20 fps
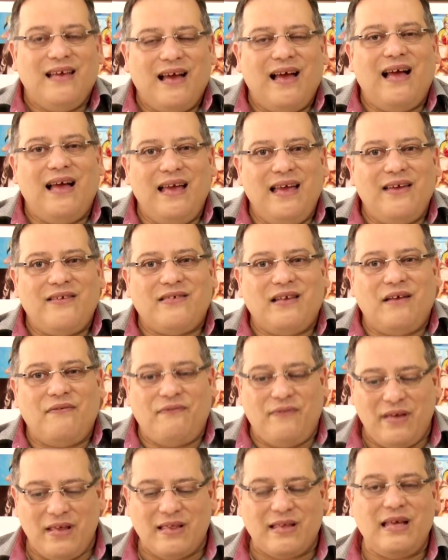ah,
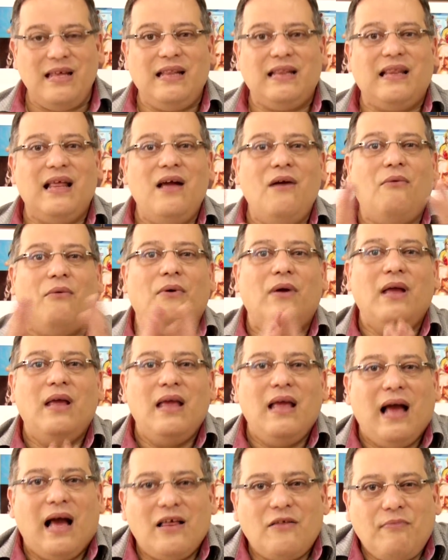extrafísica. Então,
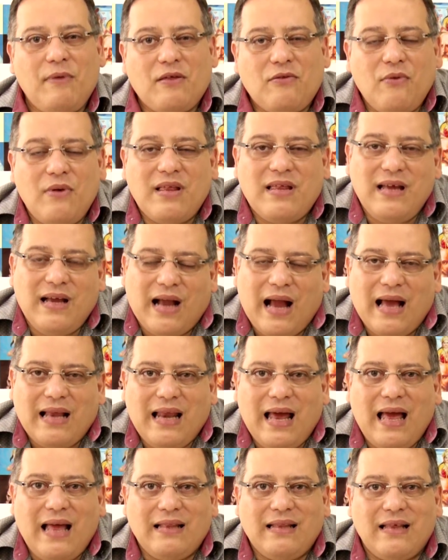as pessoas
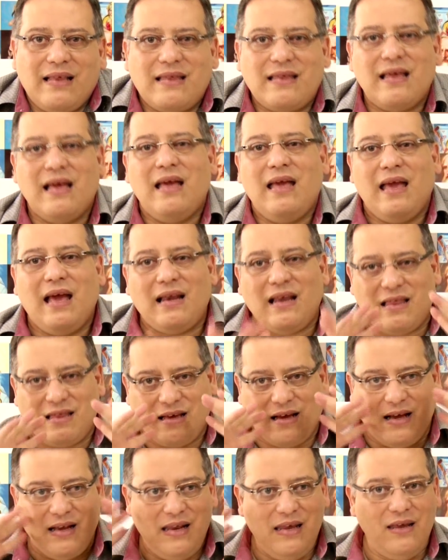encarnadas, elas
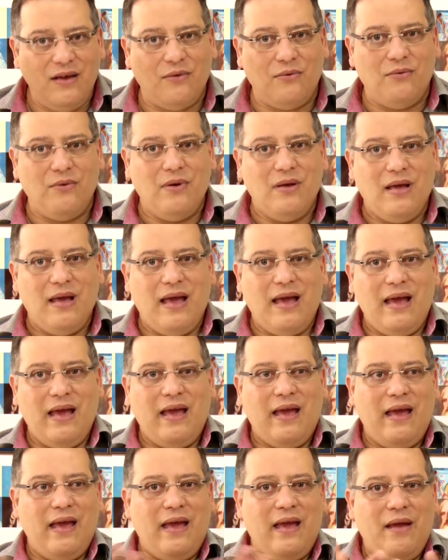criam
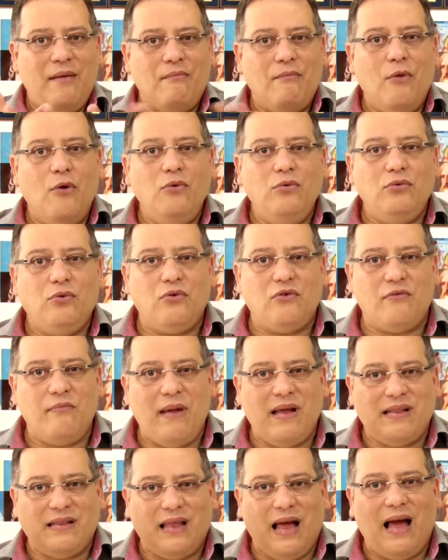é, é, é, mundos
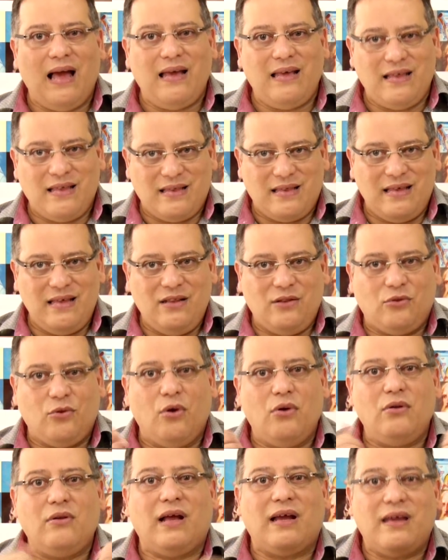mentais em
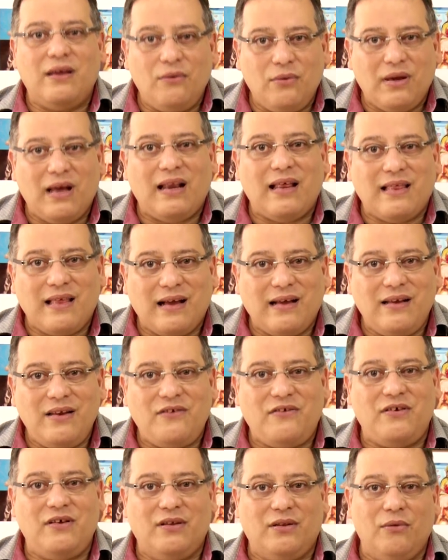torno daquilo que elas
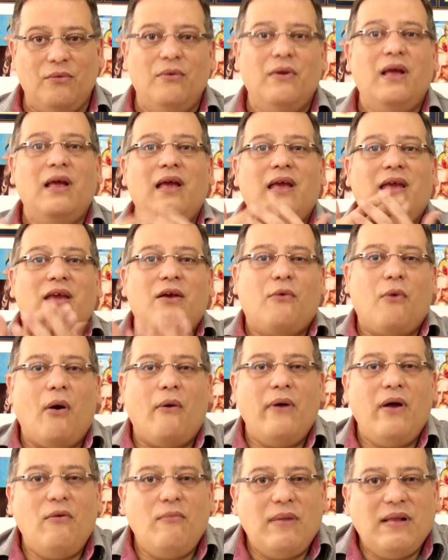acreditam. E
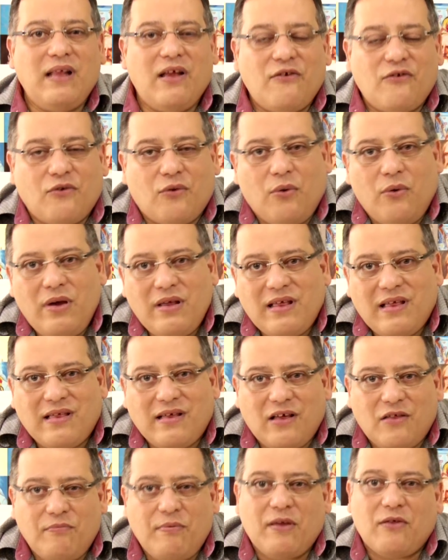qual é uma das coisas
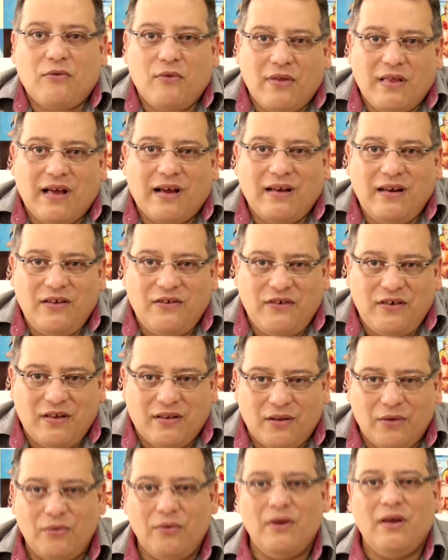que as pessoas
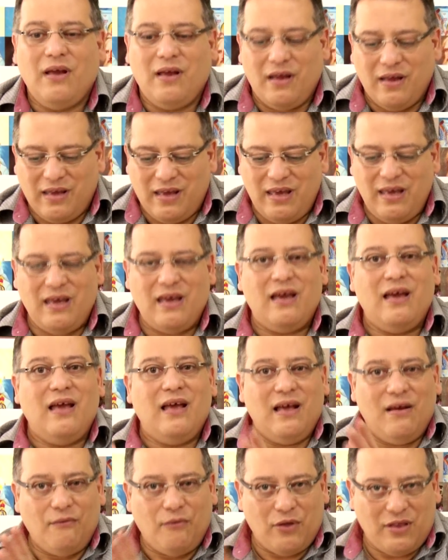acreditam? Que
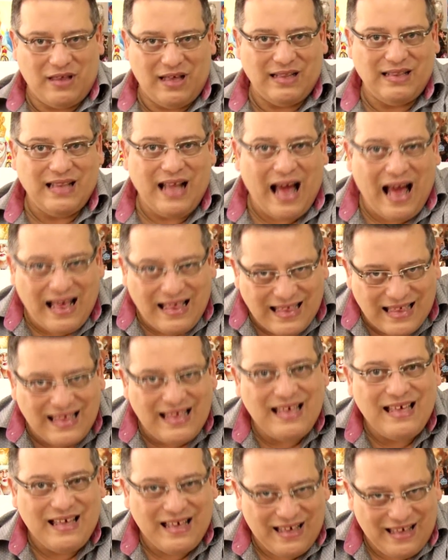você
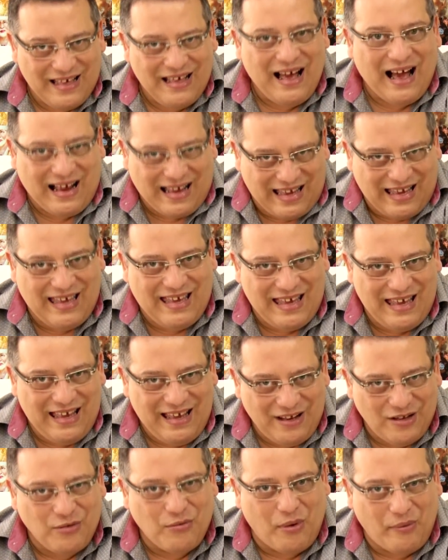nasce
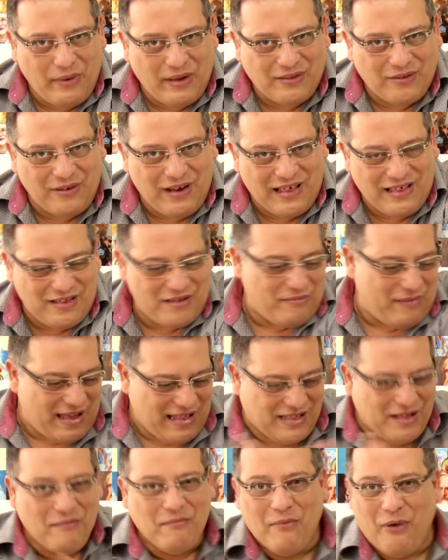aqui no momento do
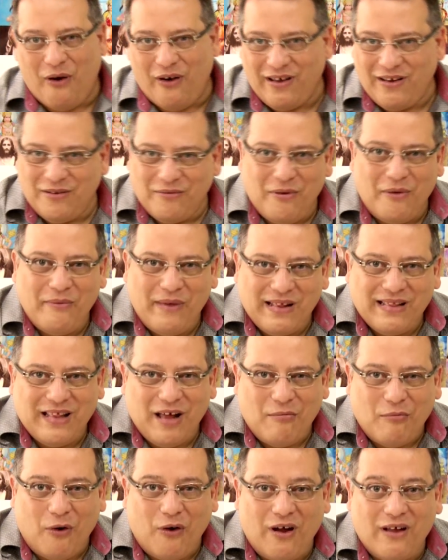nascimento e morre no momento
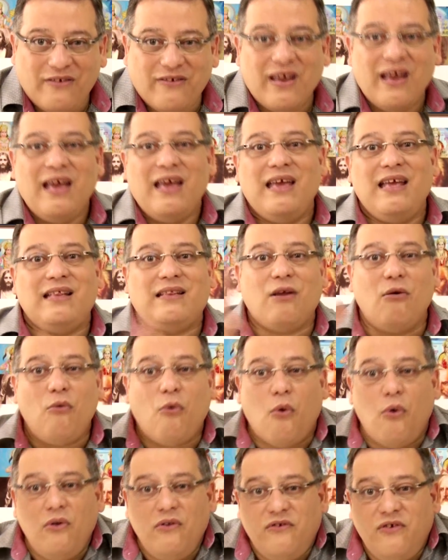da morte. Então,
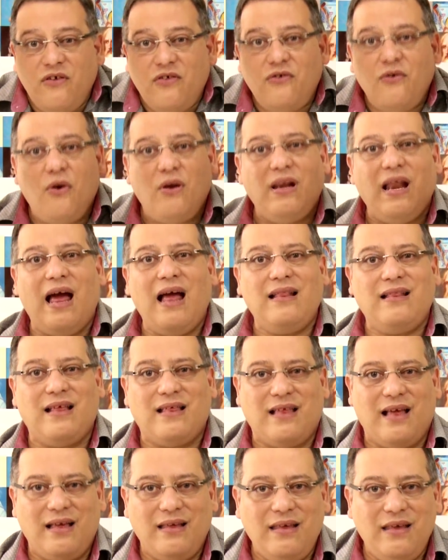
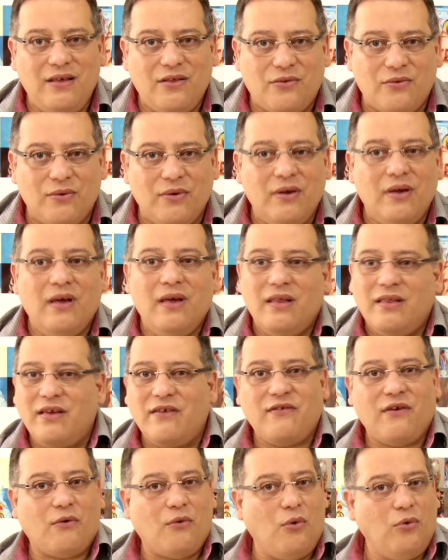condicionadas a isso,
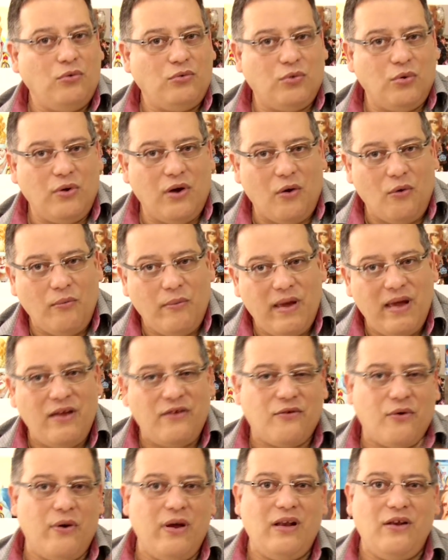seja
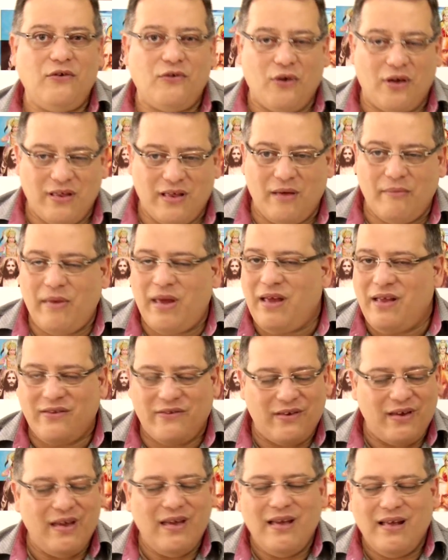culturalmente ou
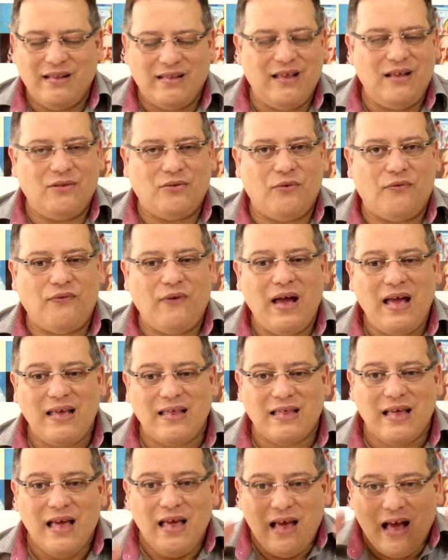religiosamente, tanto
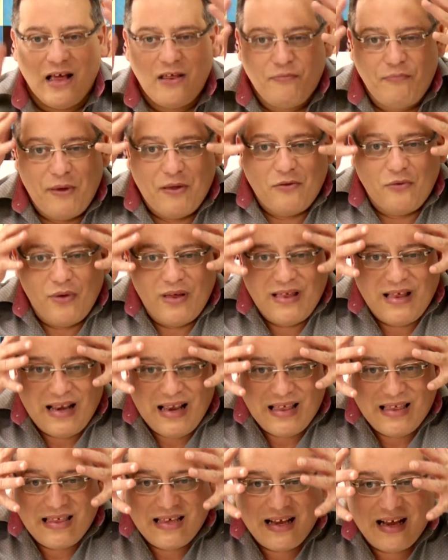faz, as pessoas
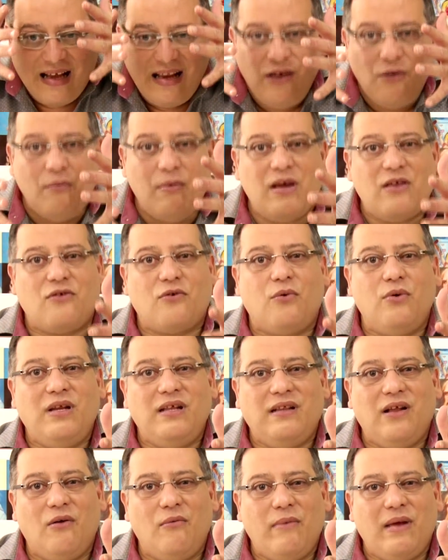elas criam uma
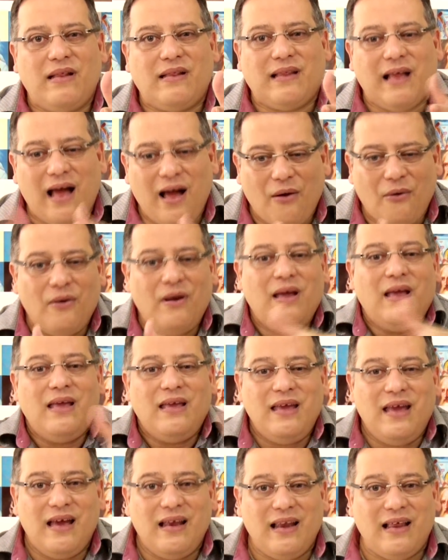escuridão mental
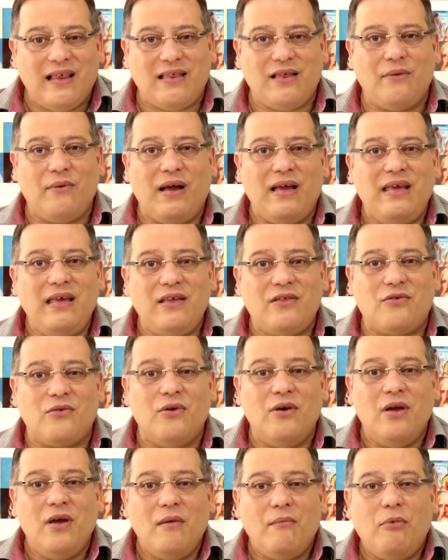em relação a
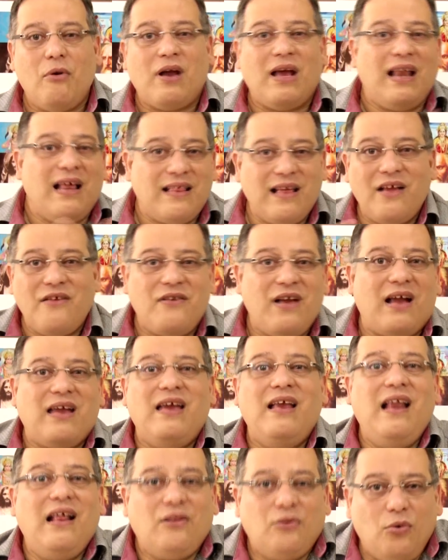isso, porque elas acham que
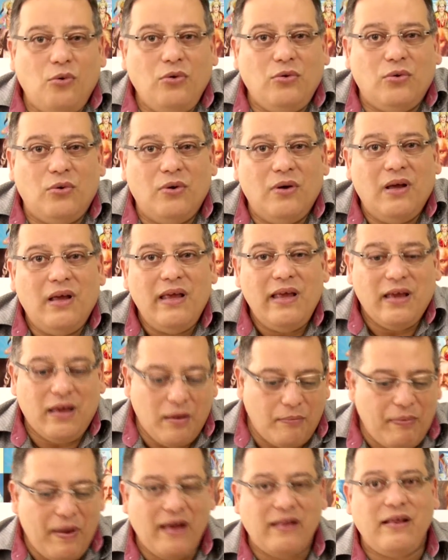aquilo é tudo e
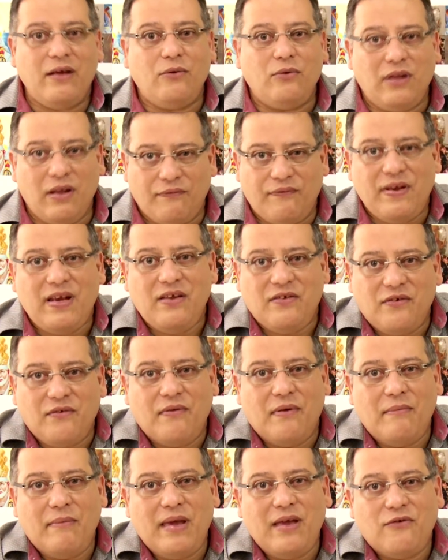que perderam
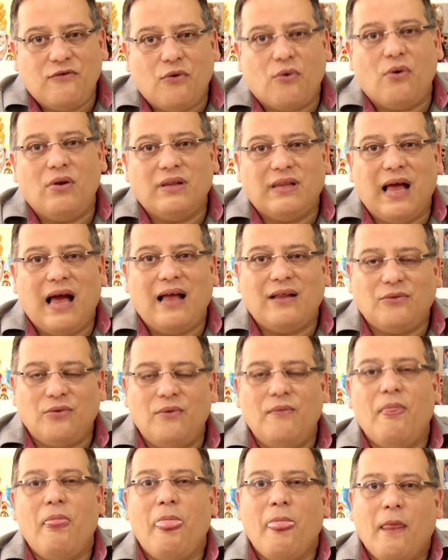definitivamente o
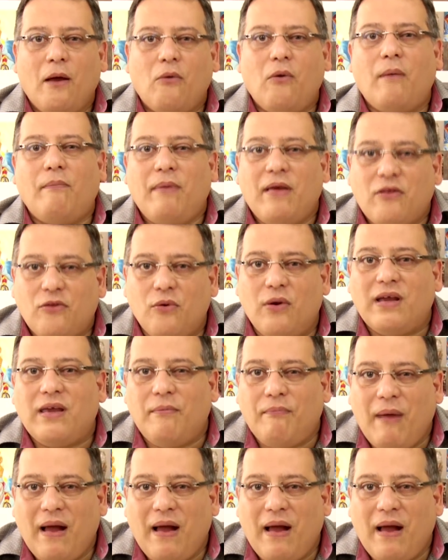contato com a pessoa que